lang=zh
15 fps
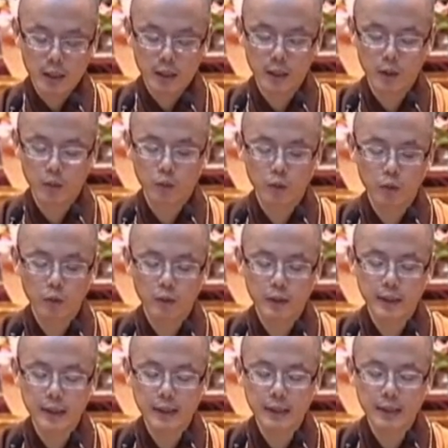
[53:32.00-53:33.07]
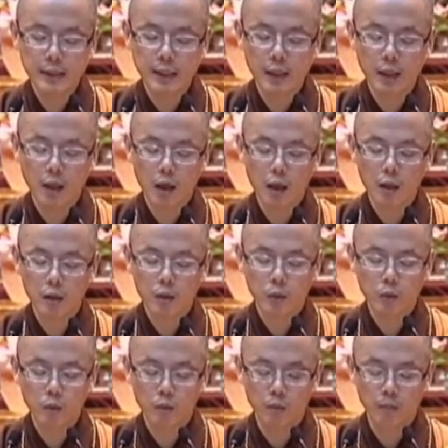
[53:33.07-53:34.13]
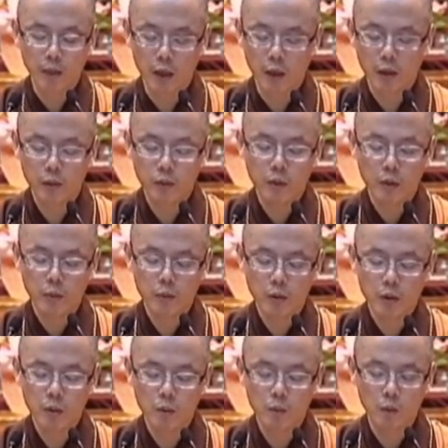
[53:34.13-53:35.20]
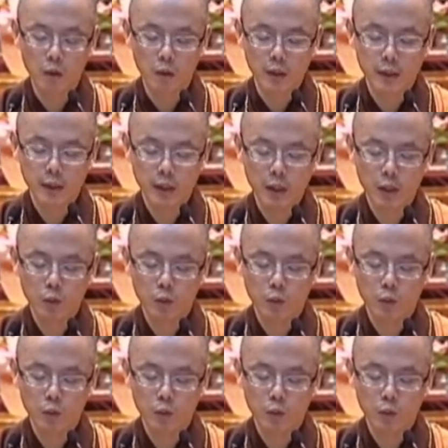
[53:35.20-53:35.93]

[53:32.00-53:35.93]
忍入精进二度门，愿我悉